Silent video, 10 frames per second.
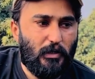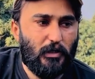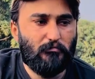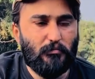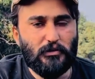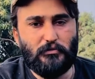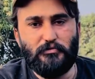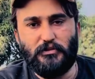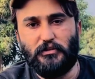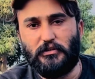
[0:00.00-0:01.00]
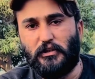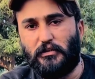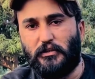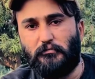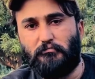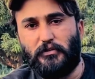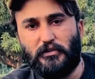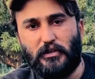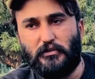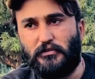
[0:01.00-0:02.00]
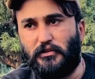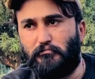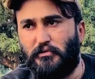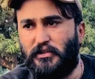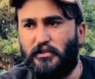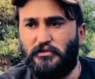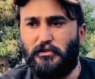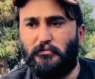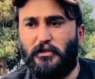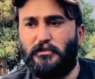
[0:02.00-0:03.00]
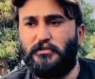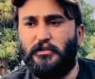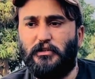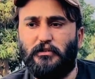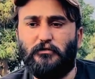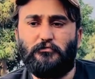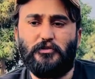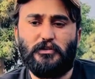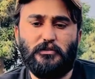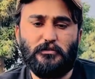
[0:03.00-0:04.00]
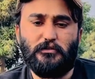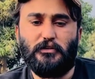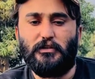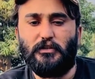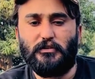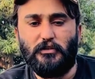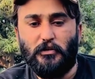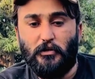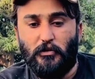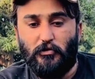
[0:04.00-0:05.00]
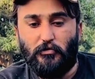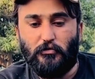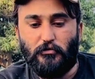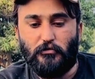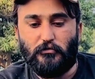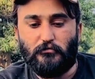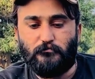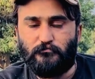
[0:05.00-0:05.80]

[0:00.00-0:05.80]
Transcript: एक मंथ भी नहीं है ज़्यादा ज़्यादा पंद्रह दिन है पंद्रह दिन के बाद ये फसल निकलेगी और